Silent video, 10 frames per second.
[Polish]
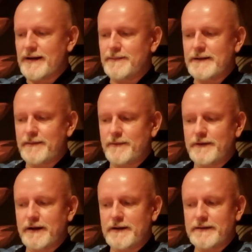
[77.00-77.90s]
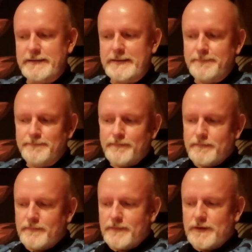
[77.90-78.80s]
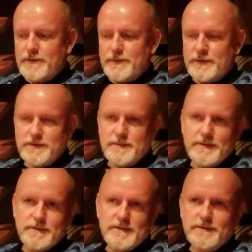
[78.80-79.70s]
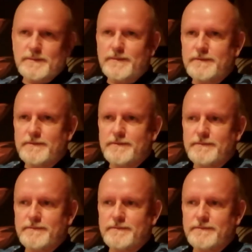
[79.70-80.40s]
darmowej, ale chodzi mi o to, żeby, żeby